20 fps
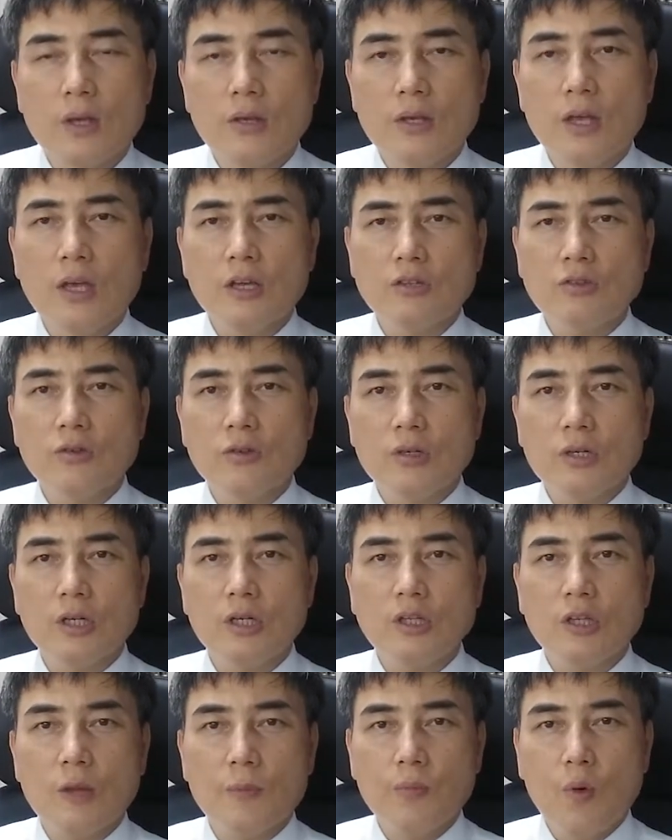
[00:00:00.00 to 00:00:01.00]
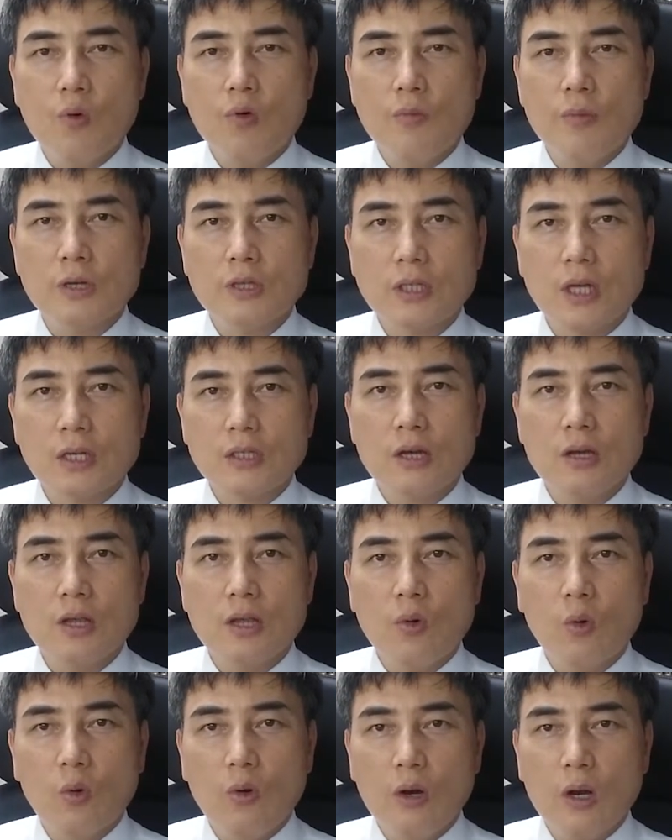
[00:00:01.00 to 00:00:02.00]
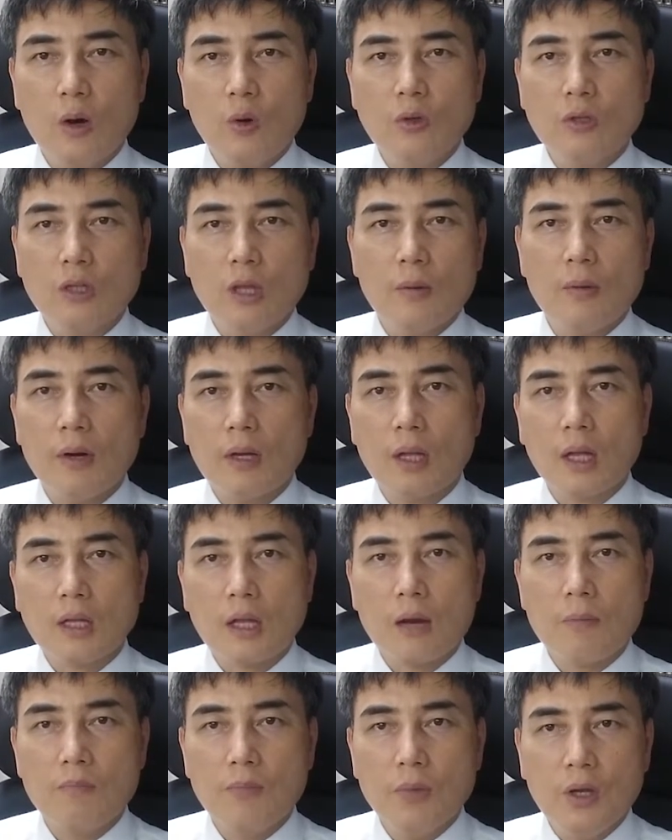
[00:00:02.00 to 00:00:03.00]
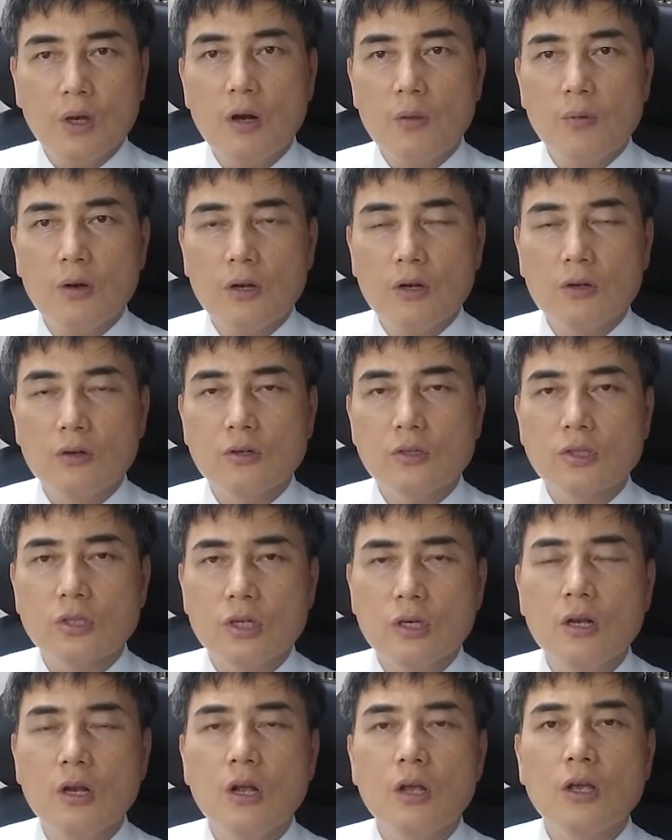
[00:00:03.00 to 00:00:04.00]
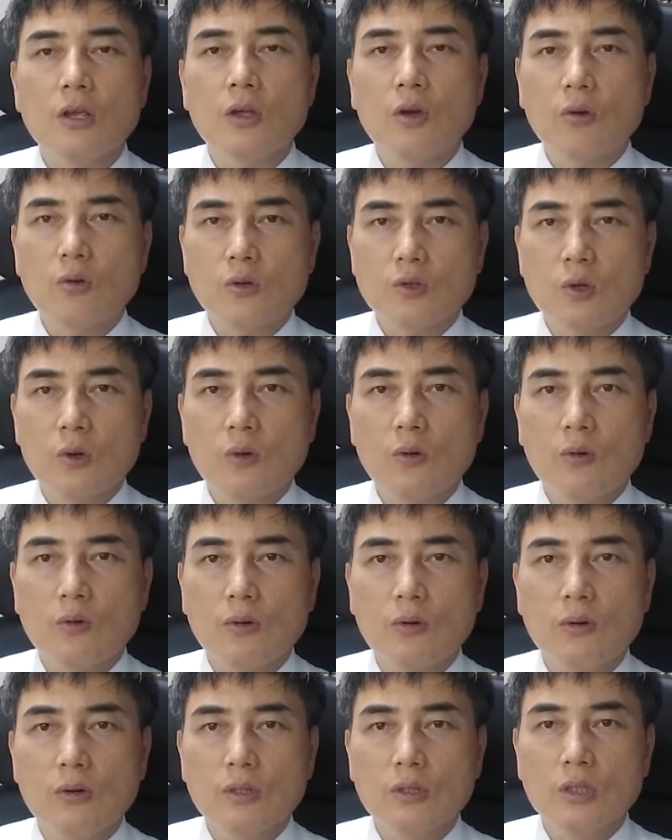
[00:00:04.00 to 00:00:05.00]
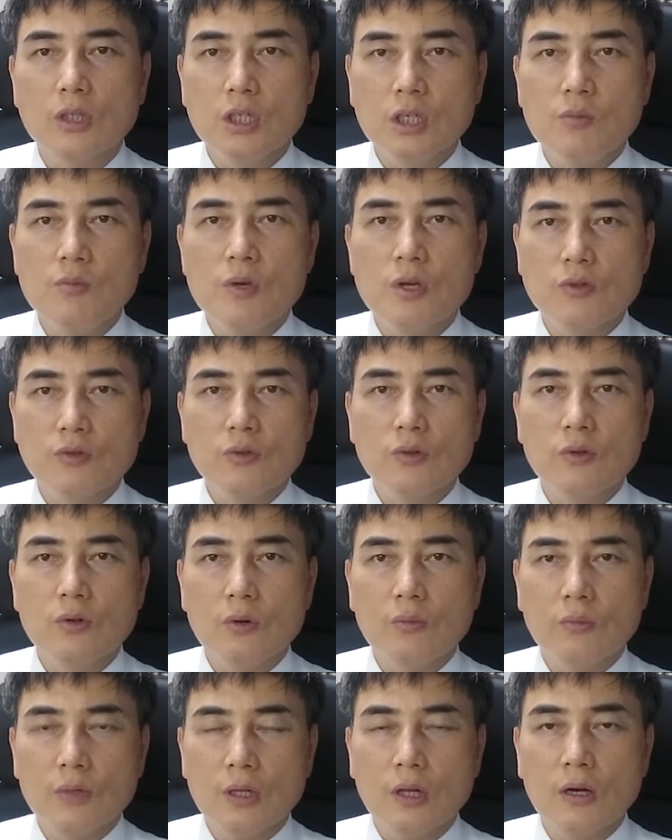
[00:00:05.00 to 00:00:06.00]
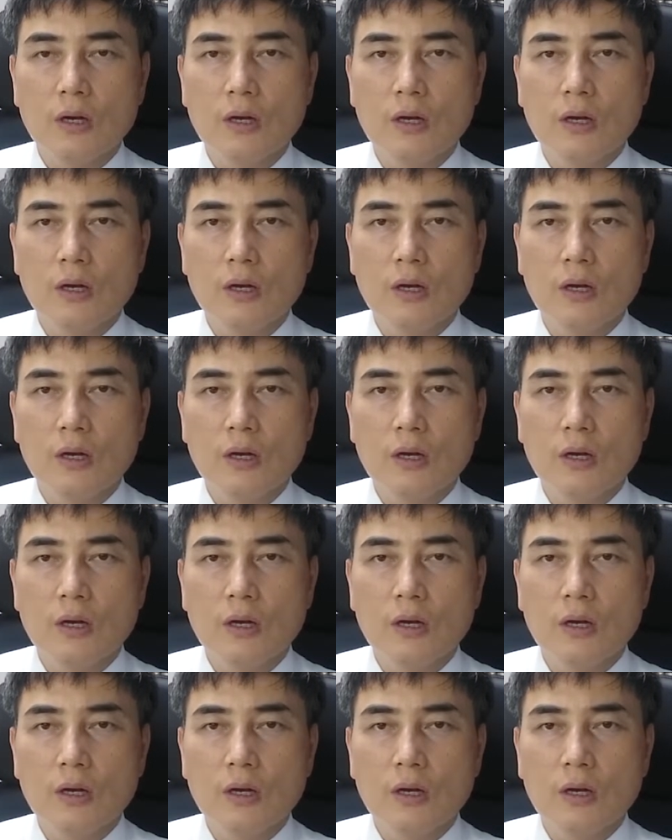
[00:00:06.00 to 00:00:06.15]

예수 그리스도의 복음의 사상이 올라올 때마다 다 밀어버리는 것을 영적으로 의미해 주는 겁니다.